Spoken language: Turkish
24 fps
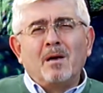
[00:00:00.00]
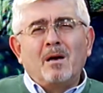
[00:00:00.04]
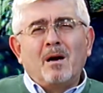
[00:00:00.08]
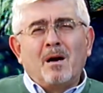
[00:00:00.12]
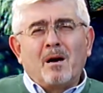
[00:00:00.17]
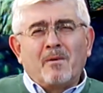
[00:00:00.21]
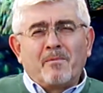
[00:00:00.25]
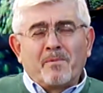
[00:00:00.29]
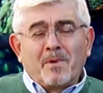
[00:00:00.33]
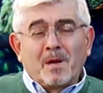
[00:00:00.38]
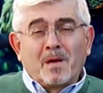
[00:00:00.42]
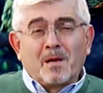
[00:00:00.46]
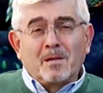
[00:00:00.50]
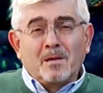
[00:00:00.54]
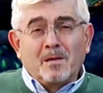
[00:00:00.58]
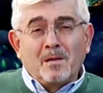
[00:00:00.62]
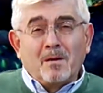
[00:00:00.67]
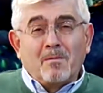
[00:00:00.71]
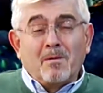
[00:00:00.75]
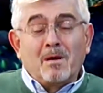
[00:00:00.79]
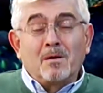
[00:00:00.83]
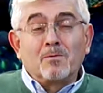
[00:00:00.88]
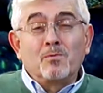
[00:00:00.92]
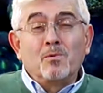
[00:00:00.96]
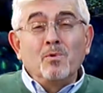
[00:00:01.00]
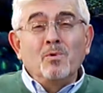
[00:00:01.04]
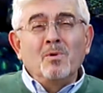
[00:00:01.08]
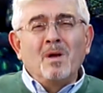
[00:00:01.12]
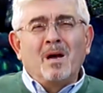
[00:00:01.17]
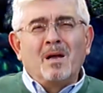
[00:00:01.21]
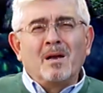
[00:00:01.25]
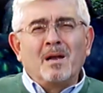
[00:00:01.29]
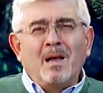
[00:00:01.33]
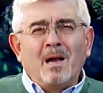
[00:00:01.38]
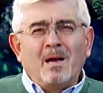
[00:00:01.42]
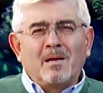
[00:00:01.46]
Afrika'da da var.
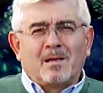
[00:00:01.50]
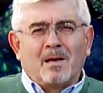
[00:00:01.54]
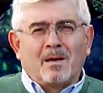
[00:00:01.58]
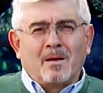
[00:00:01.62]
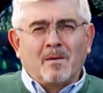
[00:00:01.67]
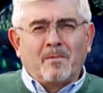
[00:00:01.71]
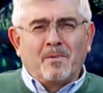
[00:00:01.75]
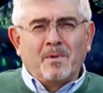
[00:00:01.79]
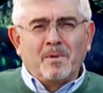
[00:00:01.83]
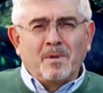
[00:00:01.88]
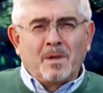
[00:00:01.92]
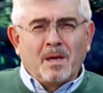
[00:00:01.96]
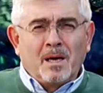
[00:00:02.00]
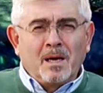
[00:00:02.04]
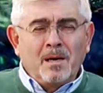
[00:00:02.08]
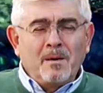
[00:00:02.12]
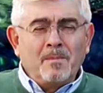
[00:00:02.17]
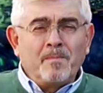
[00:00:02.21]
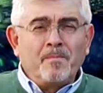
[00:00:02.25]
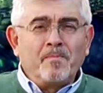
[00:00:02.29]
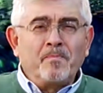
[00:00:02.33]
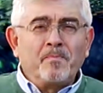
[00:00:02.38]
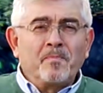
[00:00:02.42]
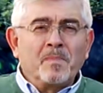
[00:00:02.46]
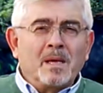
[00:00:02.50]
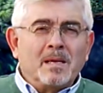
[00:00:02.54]
Dünyanın her tarafında